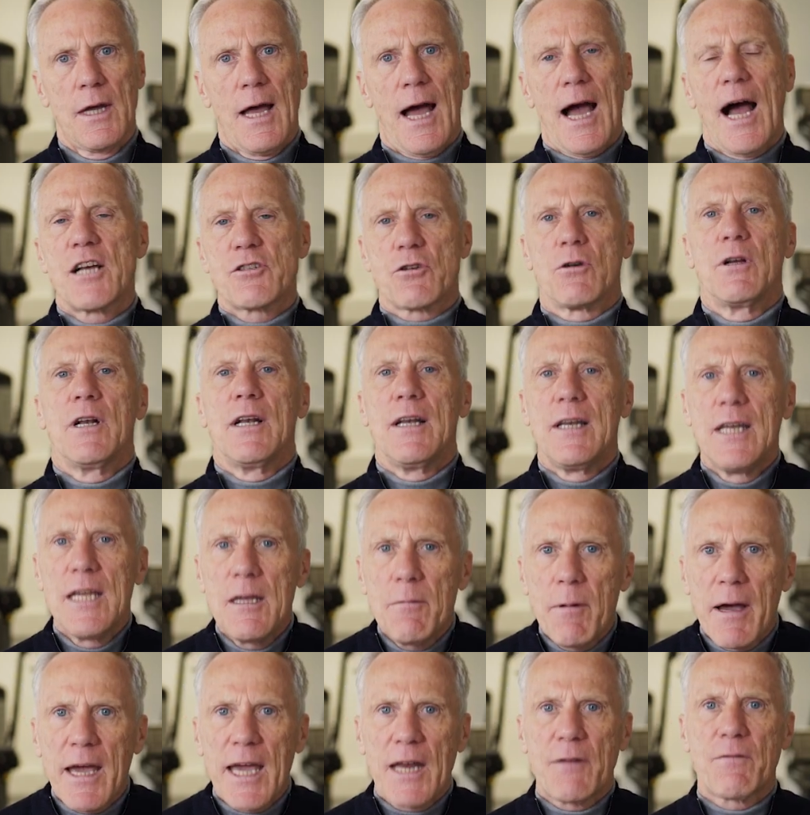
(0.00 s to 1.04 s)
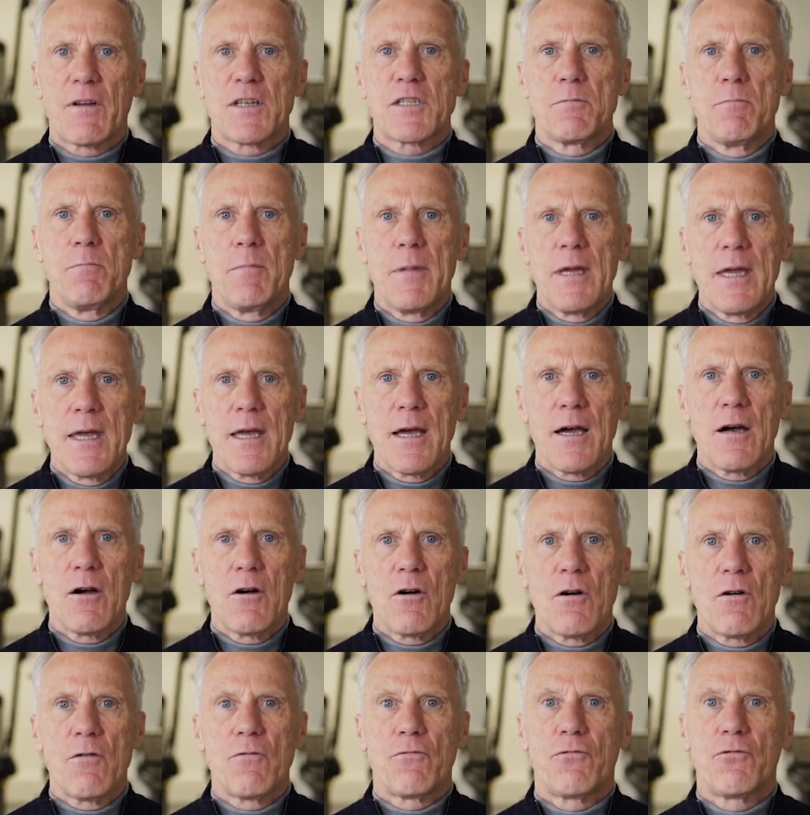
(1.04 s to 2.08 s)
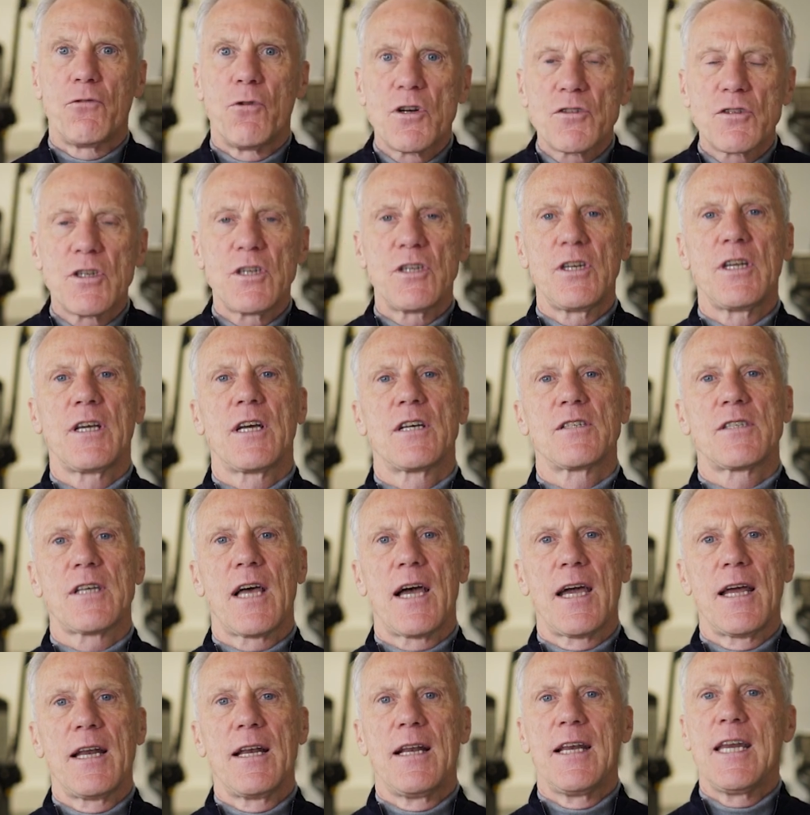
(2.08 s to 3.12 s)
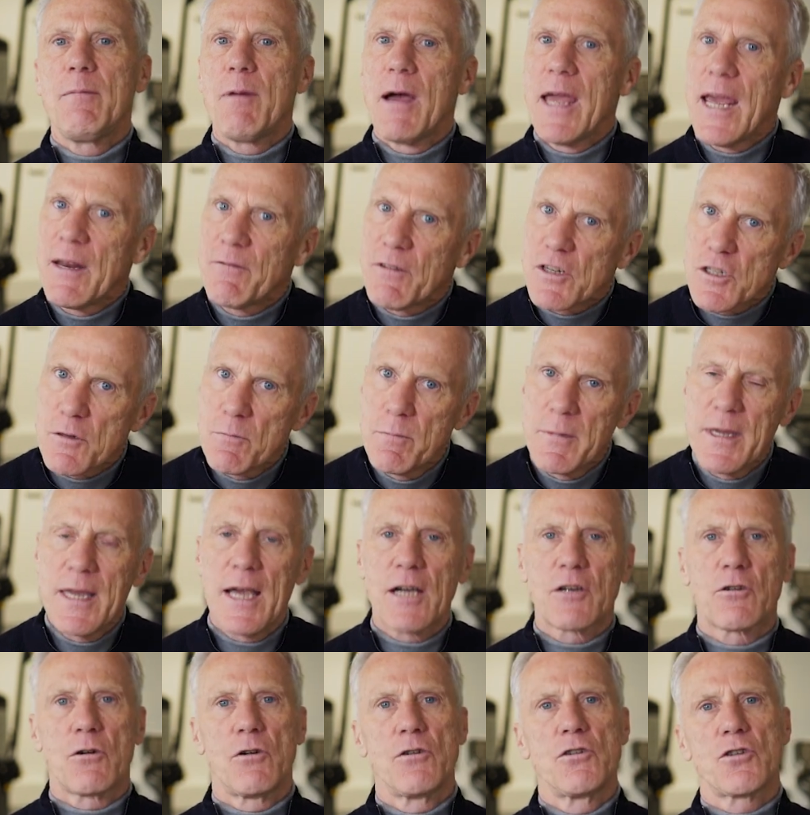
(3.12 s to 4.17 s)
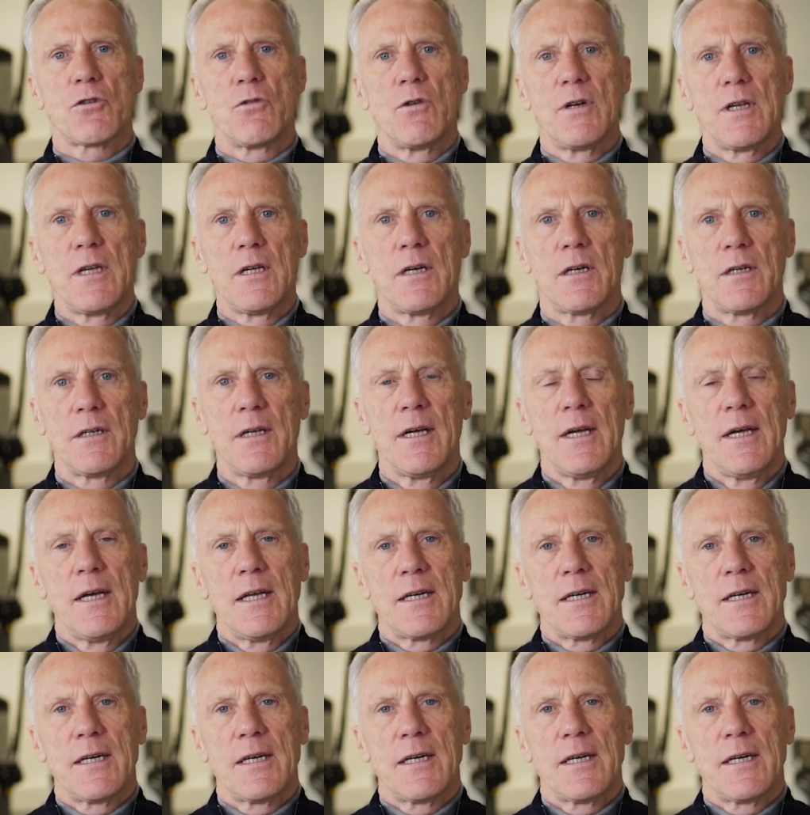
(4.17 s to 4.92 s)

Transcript: Also lieber etwas mehr vorsichtiger sein, lieber etwas mehr kontrollieren.